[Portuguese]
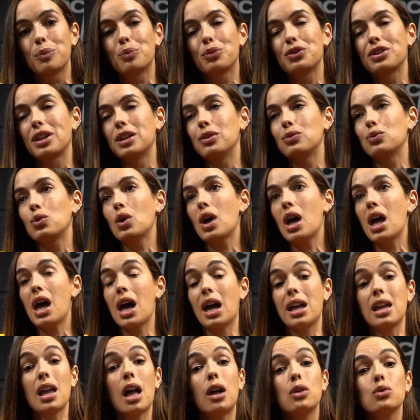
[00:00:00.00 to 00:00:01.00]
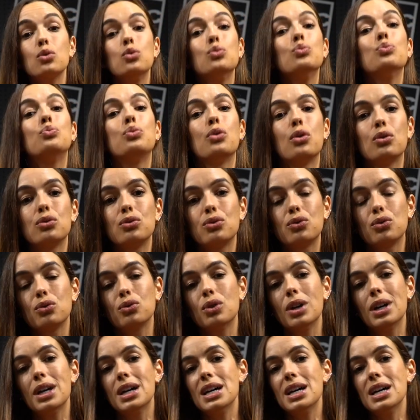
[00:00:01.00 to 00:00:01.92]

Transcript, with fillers: Portanto, em algum ponto,